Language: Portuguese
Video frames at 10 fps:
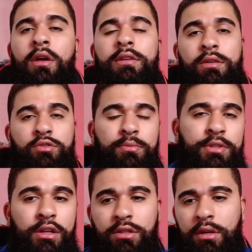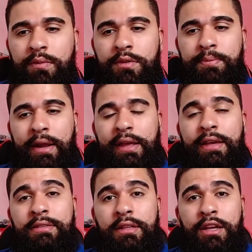seus objetivos, para que, que
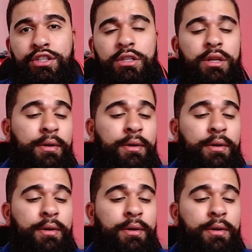se destina